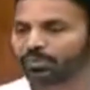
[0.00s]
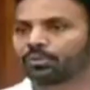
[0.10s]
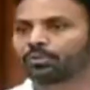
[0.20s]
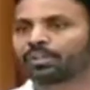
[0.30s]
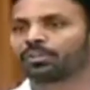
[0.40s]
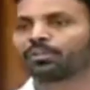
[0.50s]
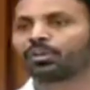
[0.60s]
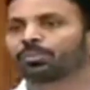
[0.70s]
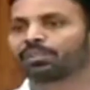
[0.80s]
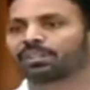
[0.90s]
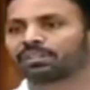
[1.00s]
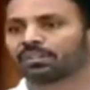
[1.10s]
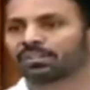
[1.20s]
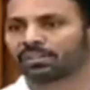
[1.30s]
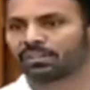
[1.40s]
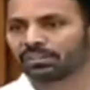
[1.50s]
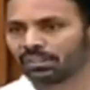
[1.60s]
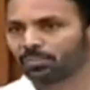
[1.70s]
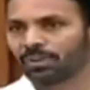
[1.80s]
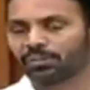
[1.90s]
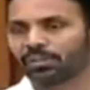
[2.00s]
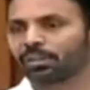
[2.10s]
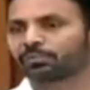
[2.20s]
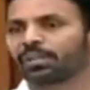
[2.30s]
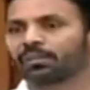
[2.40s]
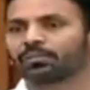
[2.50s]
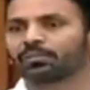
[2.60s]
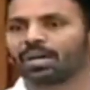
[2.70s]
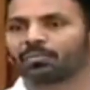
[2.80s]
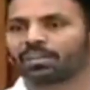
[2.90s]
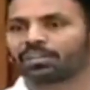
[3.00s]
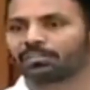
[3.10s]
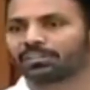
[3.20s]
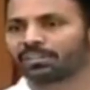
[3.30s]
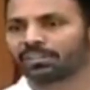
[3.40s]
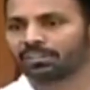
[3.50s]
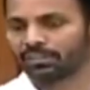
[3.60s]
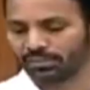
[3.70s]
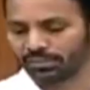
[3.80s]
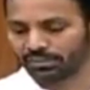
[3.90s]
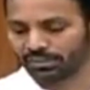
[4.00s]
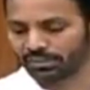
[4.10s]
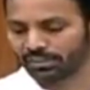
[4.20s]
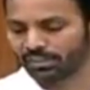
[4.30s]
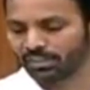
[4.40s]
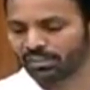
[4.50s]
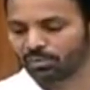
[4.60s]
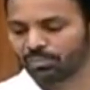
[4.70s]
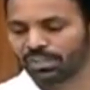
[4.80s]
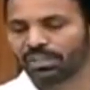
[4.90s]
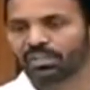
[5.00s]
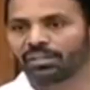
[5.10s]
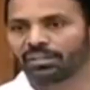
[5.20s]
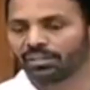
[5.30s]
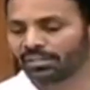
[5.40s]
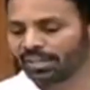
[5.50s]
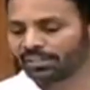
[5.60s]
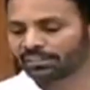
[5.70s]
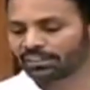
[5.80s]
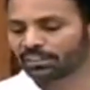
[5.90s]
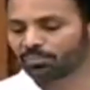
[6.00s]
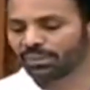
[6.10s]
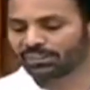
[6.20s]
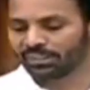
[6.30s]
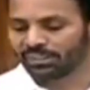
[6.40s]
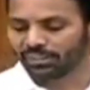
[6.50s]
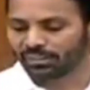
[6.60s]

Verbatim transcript: యూనిట్ కూడా ఓపెన్ చేసాం అధ్యక్ష నిజంగా ప్రైవేట్ హాస్పిటల్లో కూడా ఆ మాదిరి ఫెసిలిటీస్ లేవు అధ్యక్ష మరి డైస్ అని చెప్పేసి